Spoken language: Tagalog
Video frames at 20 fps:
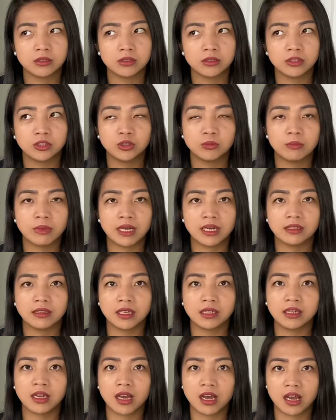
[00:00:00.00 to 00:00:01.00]
yung mga
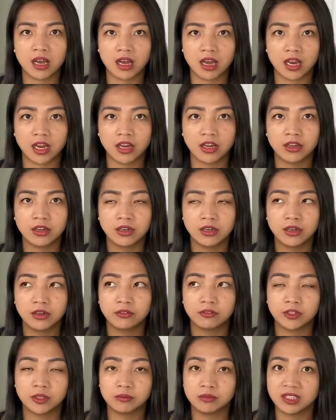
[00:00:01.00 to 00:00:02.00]
nag-hire
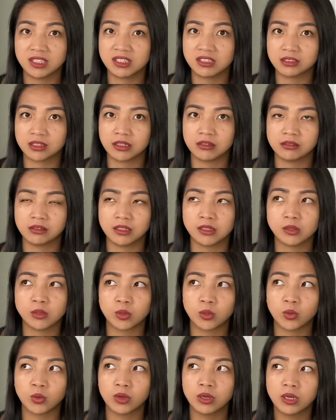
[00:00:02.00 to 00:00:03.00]
from this country.
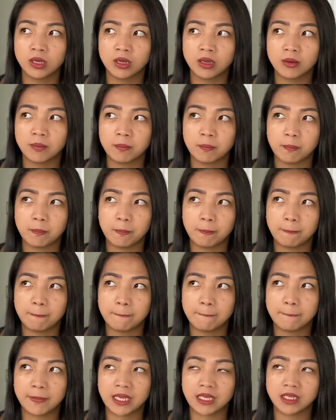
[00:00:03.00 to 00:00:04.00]
So,
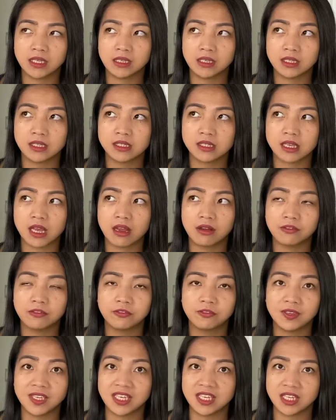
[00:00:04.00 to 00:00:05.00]
may isang
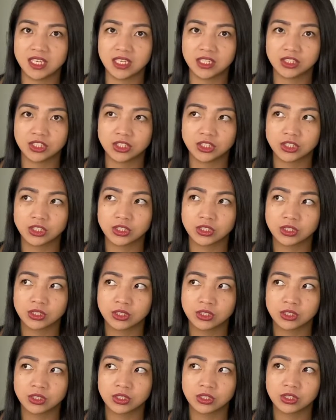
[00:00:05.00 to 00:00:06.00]
Finnish,
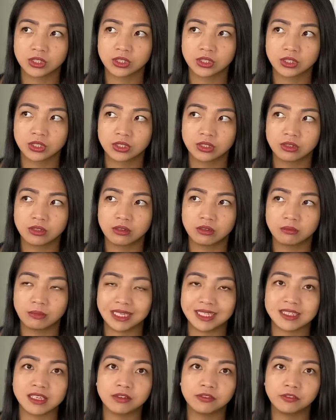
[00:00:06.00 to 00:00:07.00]
may
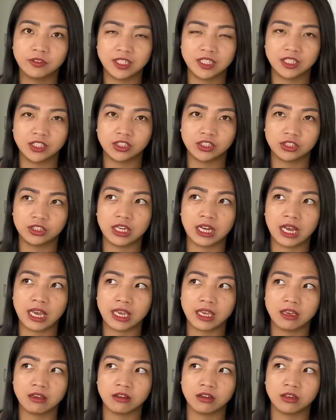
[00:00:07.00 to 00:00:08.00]
isang Finnish
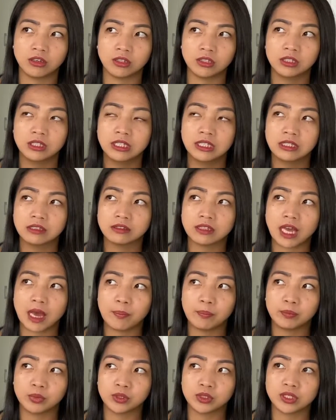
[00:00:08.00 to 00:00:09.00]
guy, oo.
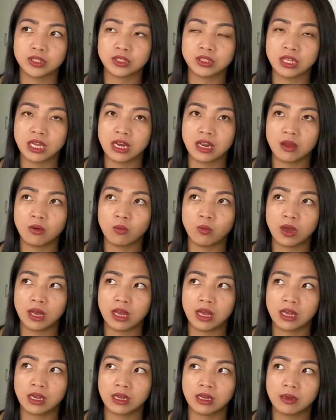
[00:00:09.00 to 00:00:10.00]
Tapos,
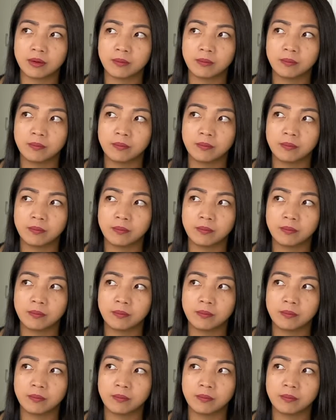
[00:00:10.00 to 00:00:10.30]
dalawang